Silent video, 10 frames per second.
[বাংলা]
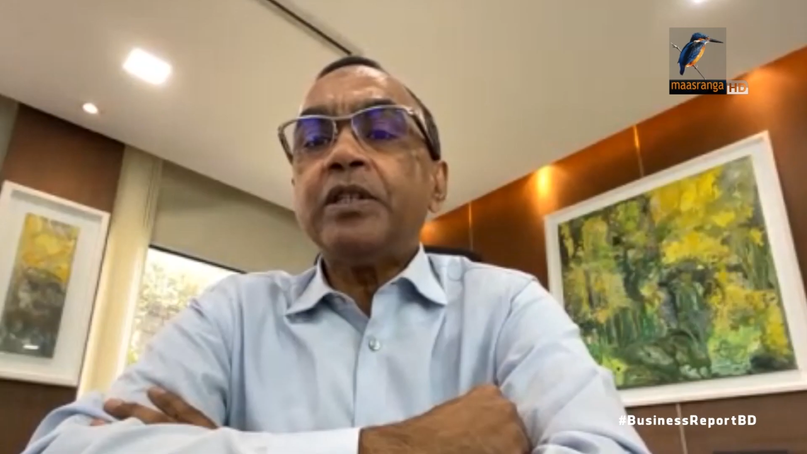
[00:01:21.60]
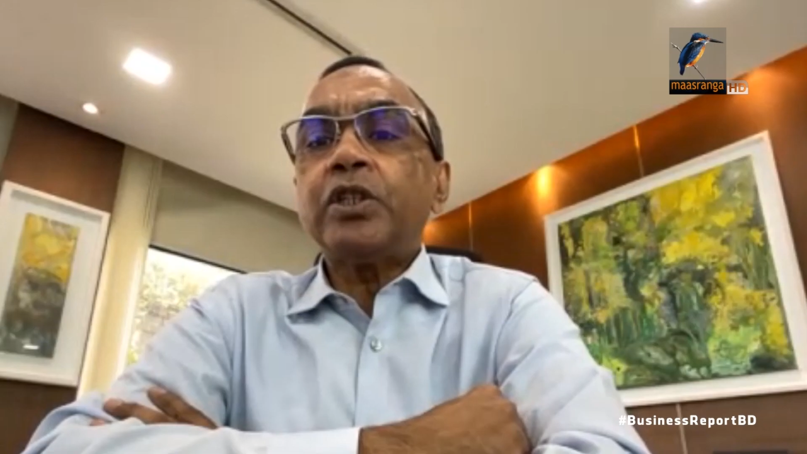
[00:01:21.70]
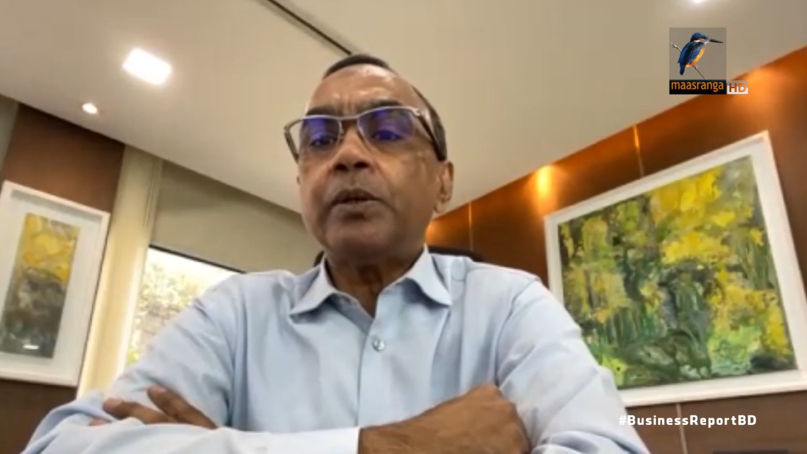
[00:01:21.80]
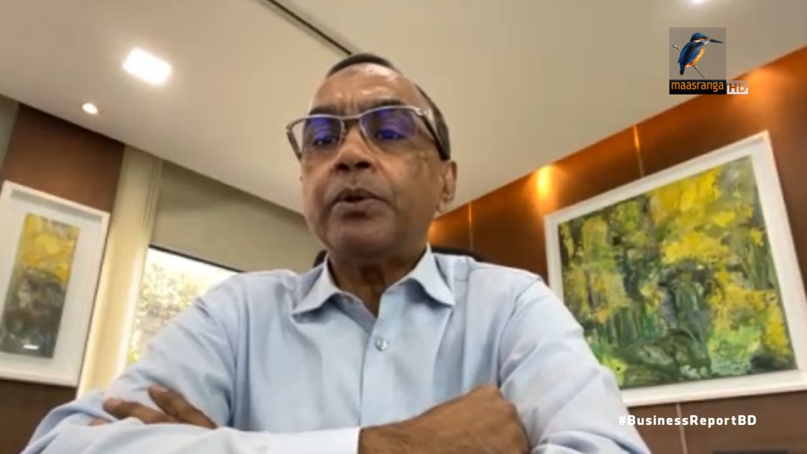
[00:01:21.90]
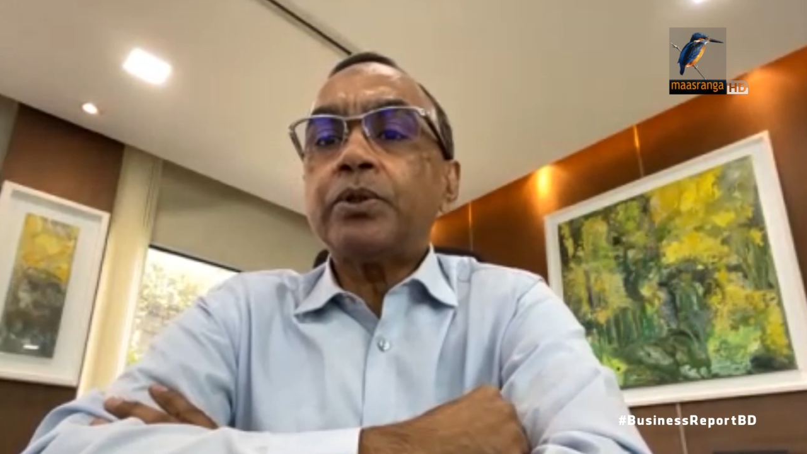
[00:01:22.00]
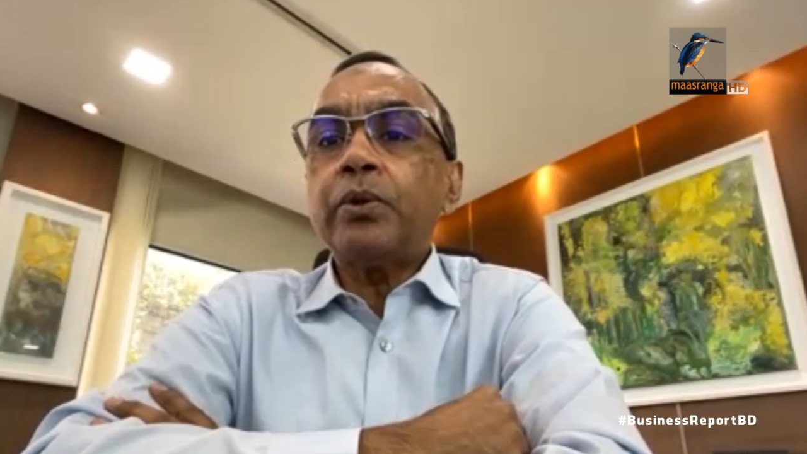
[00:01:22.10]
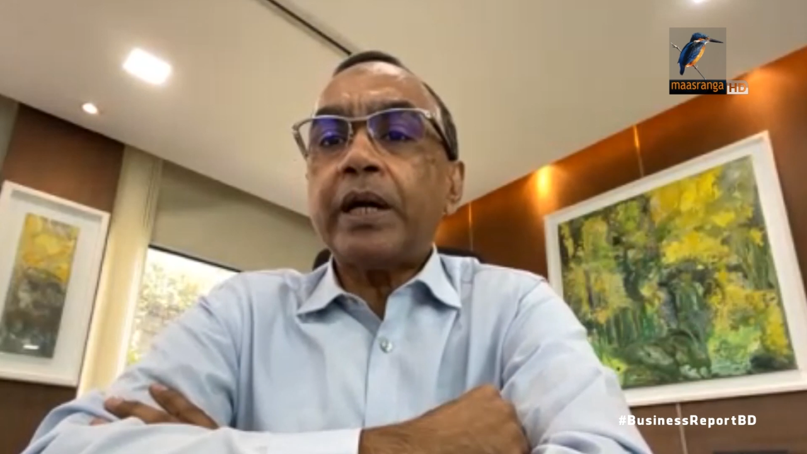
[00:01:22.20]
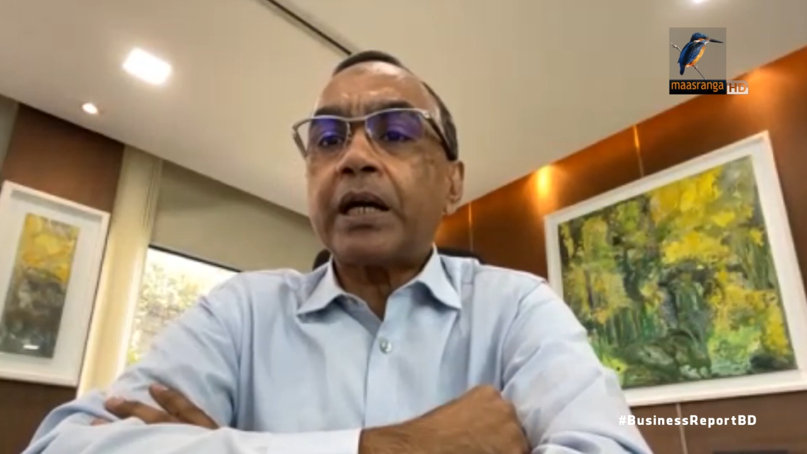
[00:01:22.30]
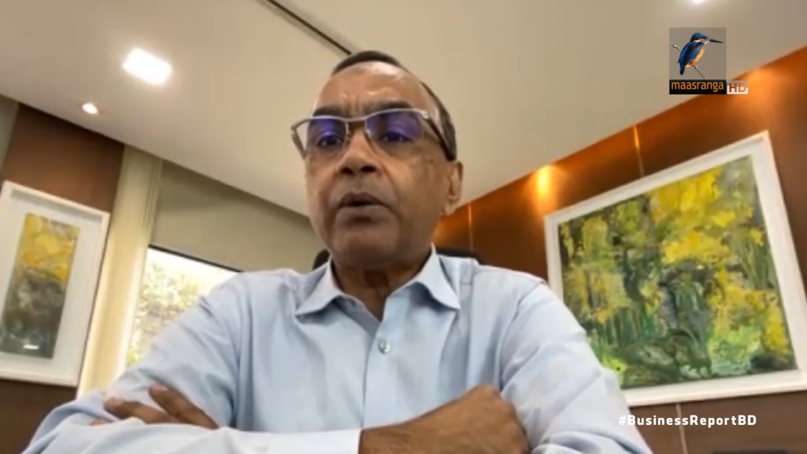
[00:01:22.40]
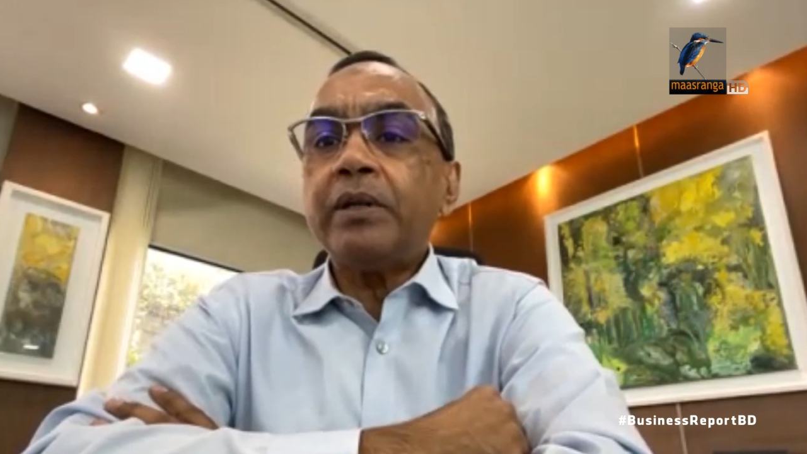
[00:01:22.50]
যে সমস্ত
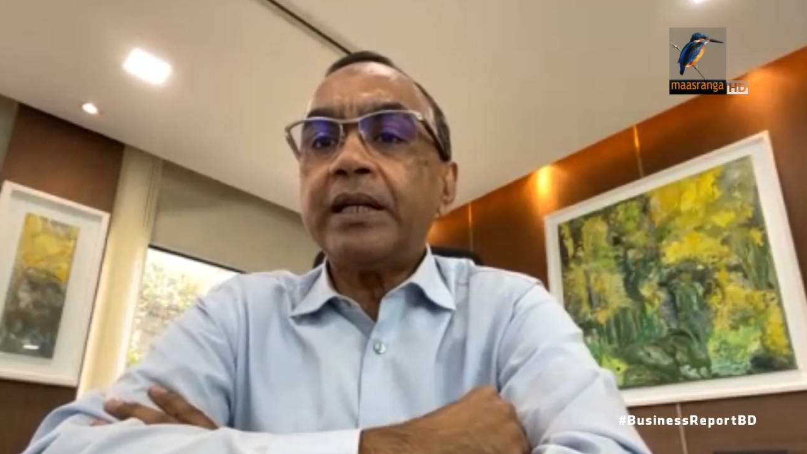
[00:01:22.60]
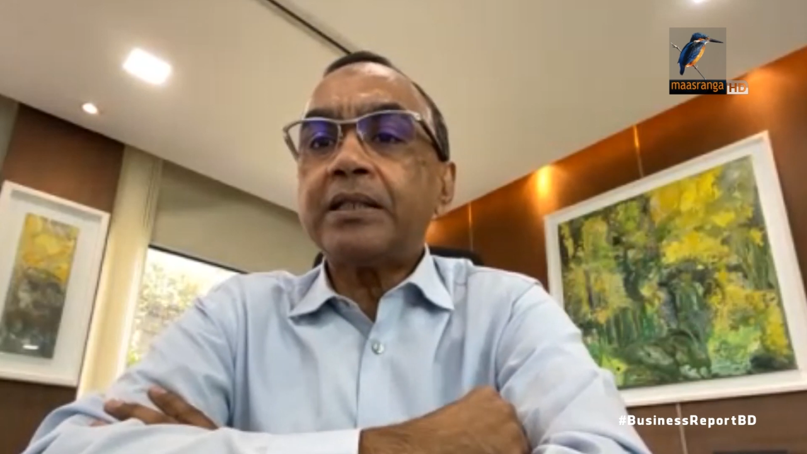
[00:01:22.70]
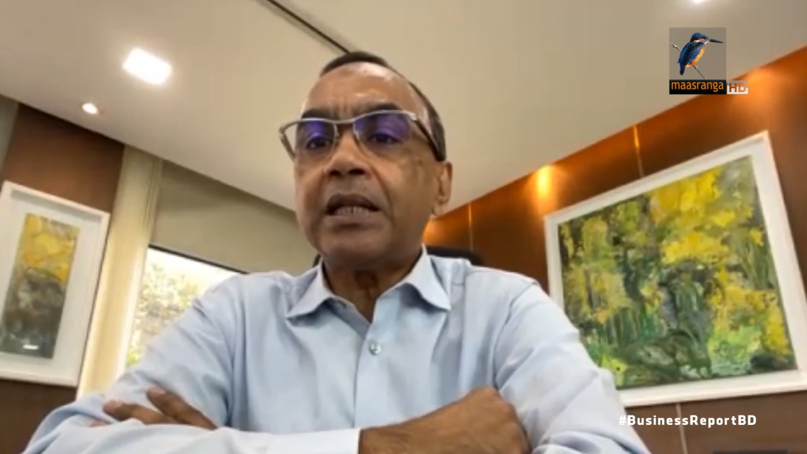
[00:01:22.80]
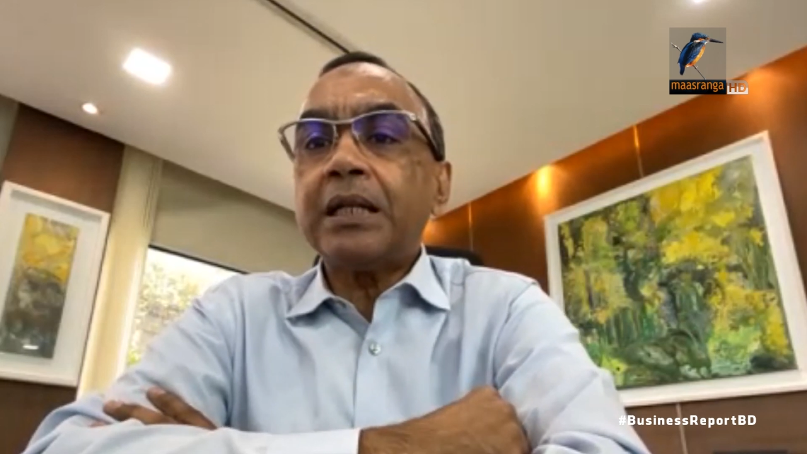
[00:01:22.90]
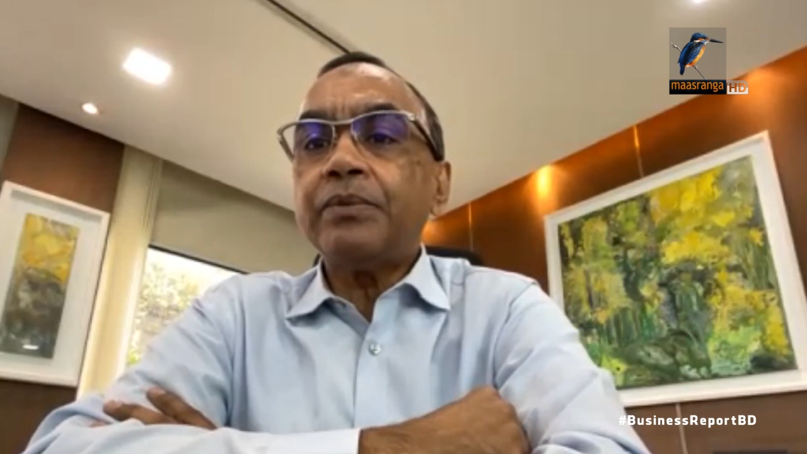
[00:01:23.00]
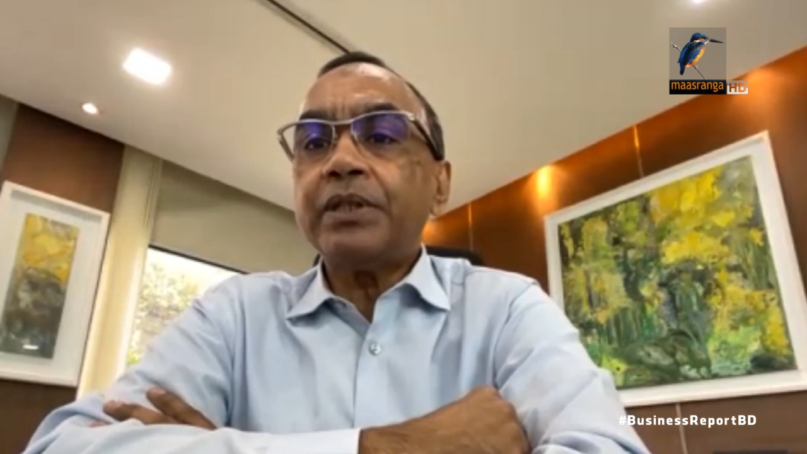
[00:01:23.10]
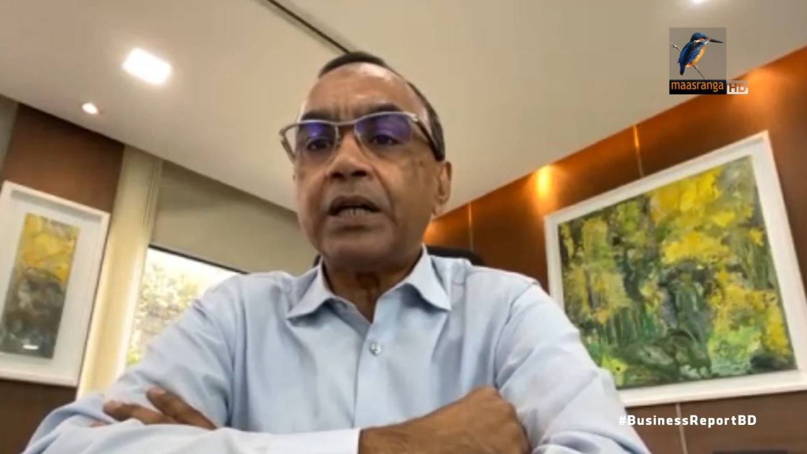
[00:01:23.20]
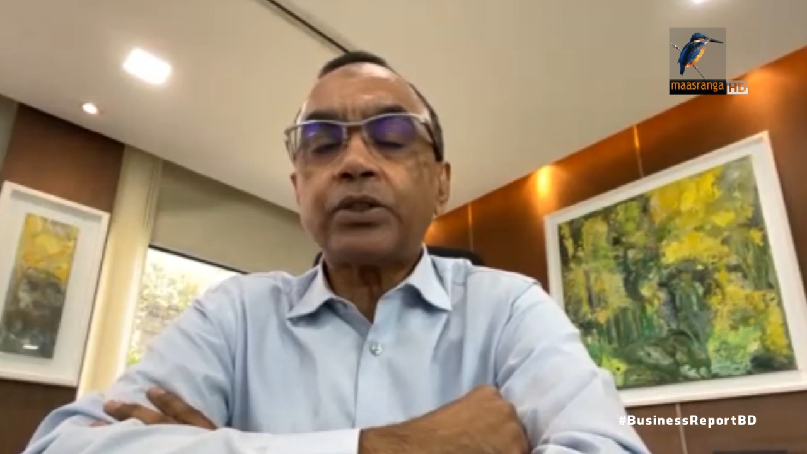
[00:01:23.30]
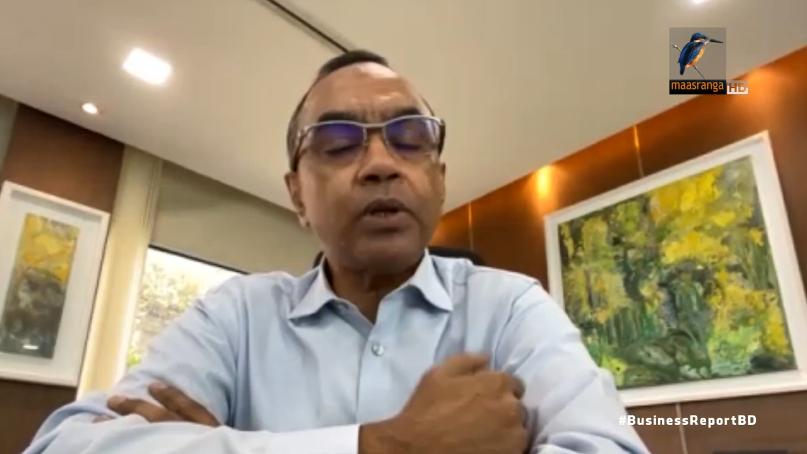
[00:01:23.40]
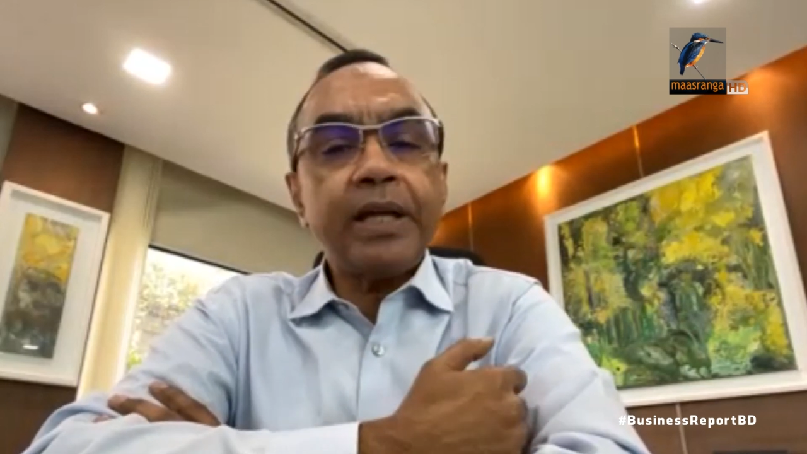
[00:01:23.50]
অ্যাকাউন্ট দেখছিলাম যে
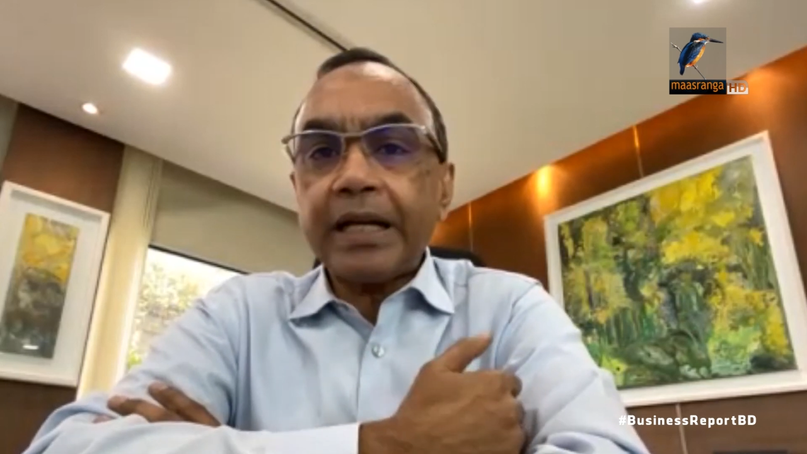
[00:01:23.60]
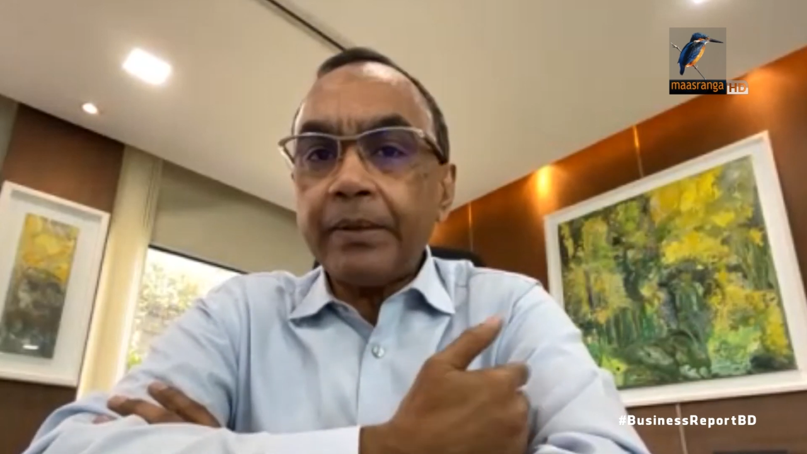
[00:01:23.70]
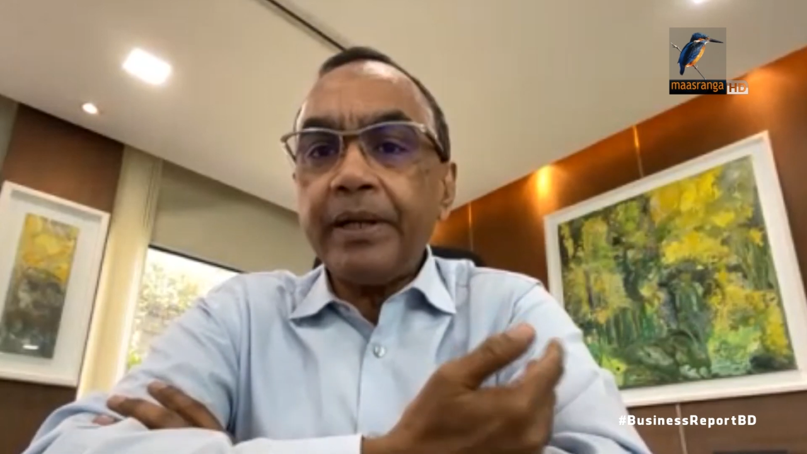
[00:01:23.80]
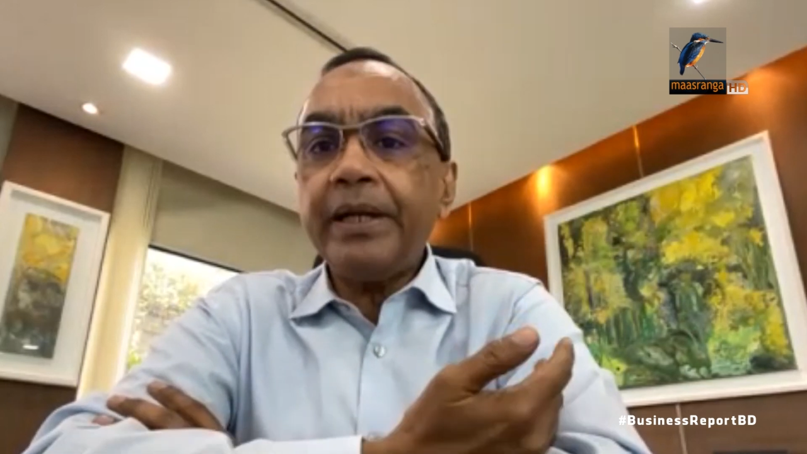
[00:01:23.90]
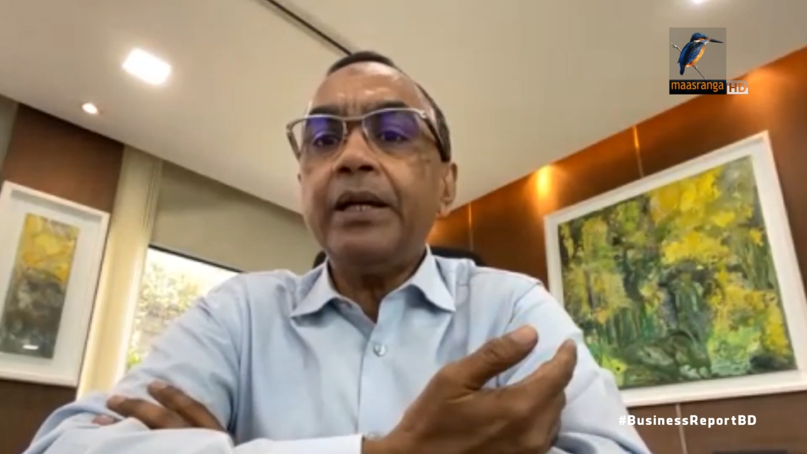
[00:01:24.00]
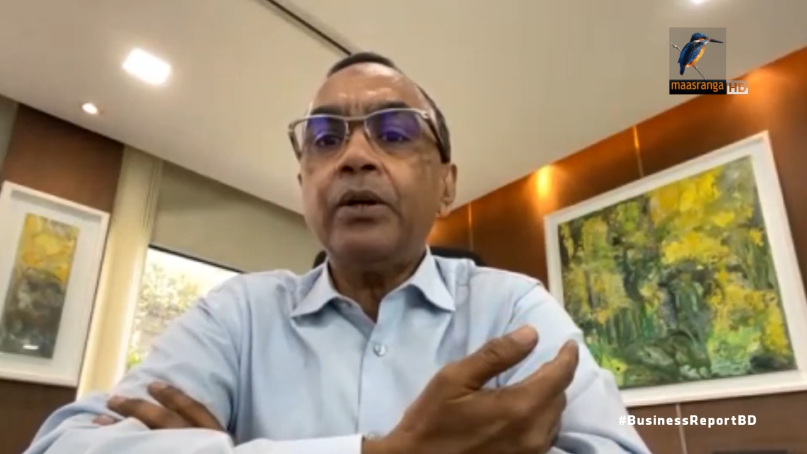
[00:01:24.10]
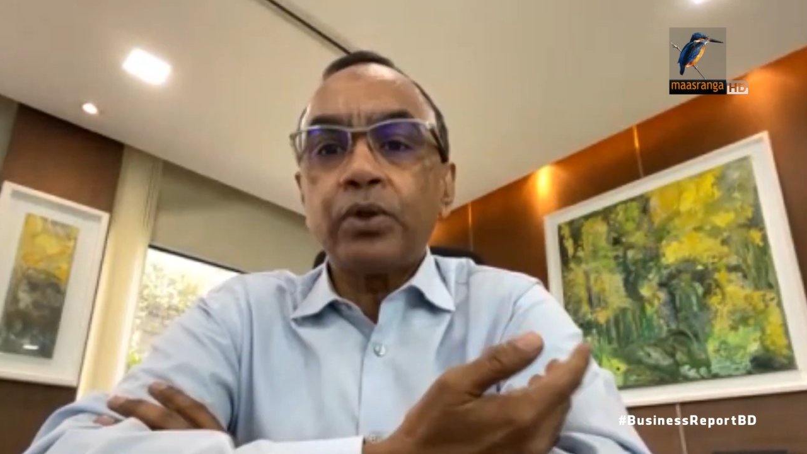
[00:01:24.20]
আসলে একেবারেই